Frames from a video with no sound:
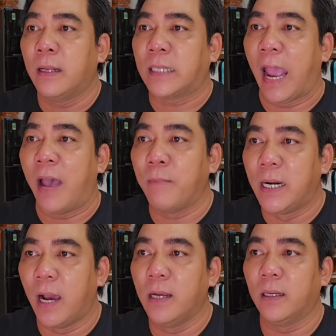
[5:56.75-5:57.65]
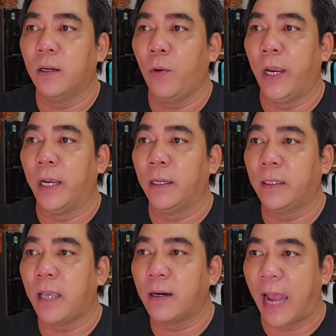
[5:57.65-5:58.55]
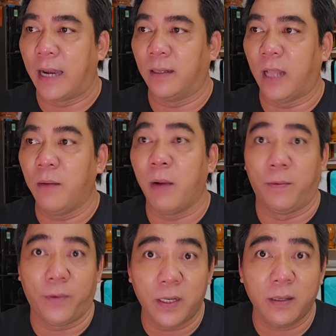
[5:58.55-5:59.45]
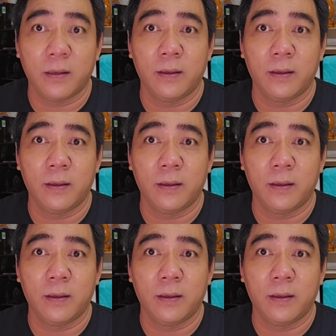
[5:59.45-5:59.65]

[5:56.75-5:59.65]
xã Minh Hưng, huyện Trân Thành, tỉnh Bình Phước.